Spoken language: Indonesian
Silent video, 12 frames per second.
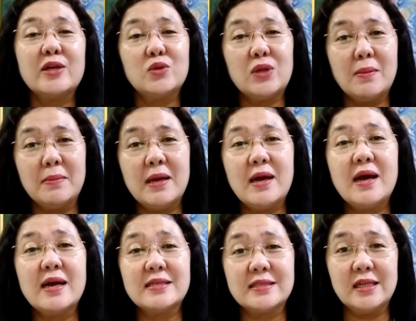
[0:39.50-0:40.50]
terutama
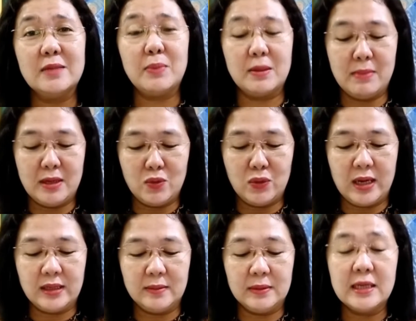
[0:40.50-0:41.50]
hasil
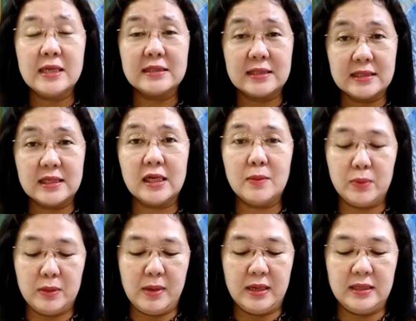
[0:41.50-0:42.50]
permenungan secara
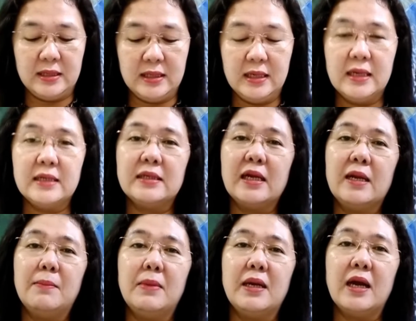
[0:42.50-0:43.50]
pribadi
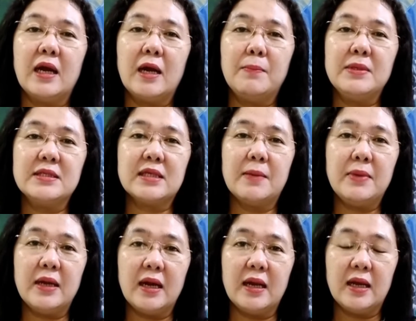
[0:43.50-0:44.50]
dalam menanggapi
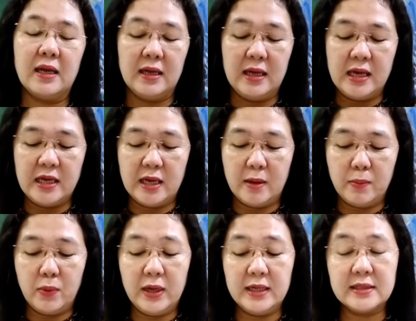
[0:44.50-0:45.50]
sabda Allah
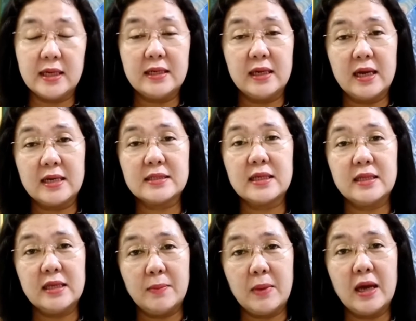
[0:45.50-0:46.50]
yang boleh saya dengar
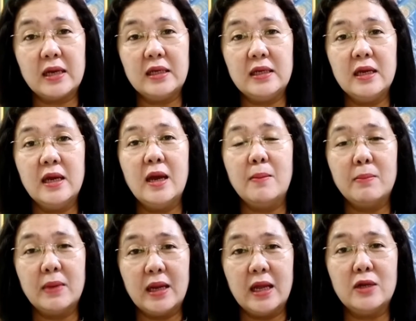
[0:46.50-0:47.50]
setiap hari
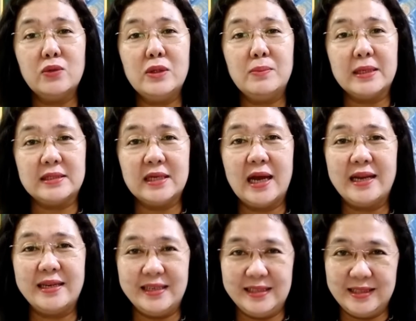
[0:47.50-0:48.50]
melalui
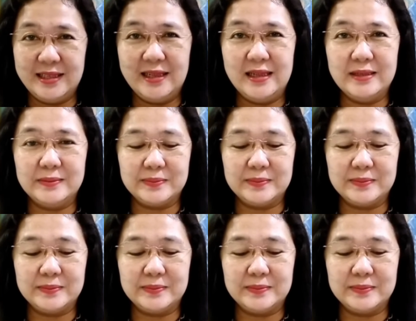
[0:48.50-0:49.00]
bacaan Injil.